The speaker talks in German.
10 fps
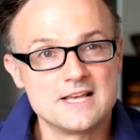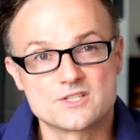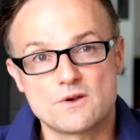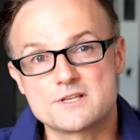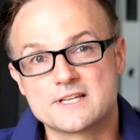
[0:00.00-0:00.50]

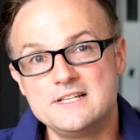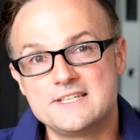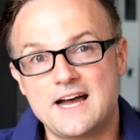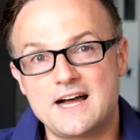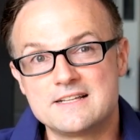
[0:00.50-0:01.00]
Soros gilt
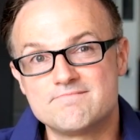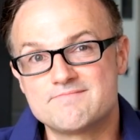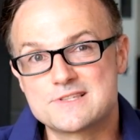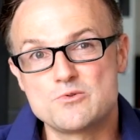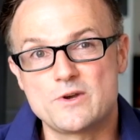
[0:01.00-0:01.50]
ja
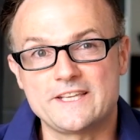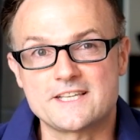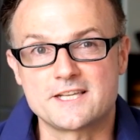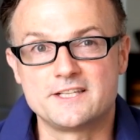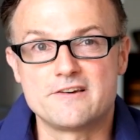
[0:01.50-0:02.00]
zu Recht
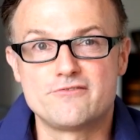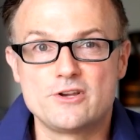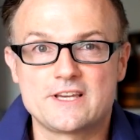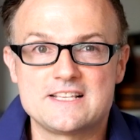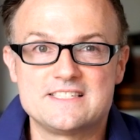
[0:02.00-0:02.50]
als einer der
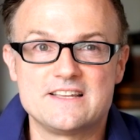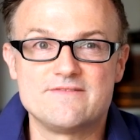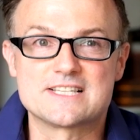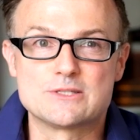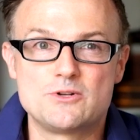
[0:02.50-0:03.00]
erfolgreichsten
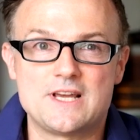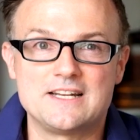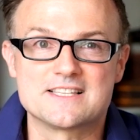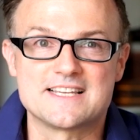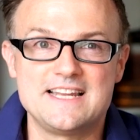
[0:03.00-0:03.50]
Investoren
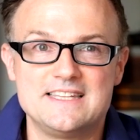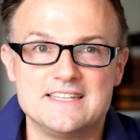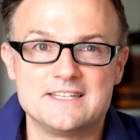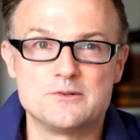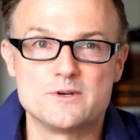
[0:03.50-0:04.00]
aller Zeiten
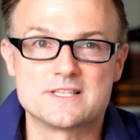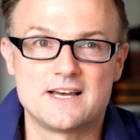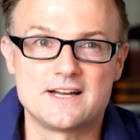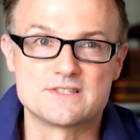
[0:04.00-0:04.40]
in den USA,